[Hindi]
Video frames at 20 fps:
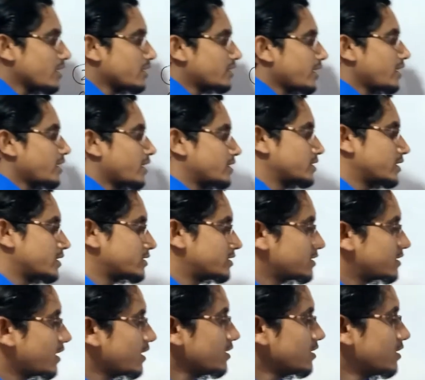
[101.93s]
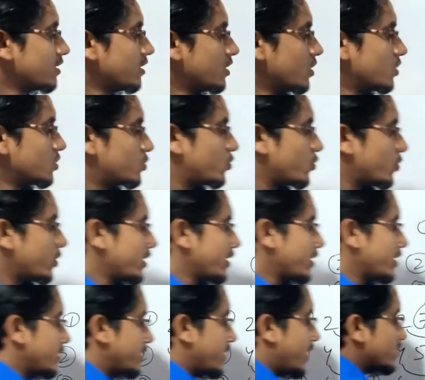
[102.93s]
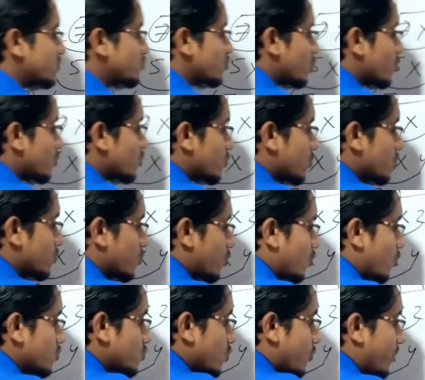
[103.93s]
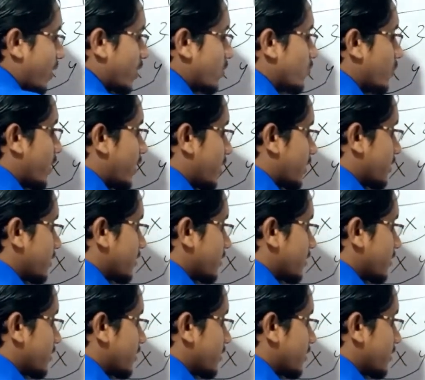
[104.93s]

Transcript: टेन आ जाए ठीक है तो ये जो दो, दोनों जो वैल्यू है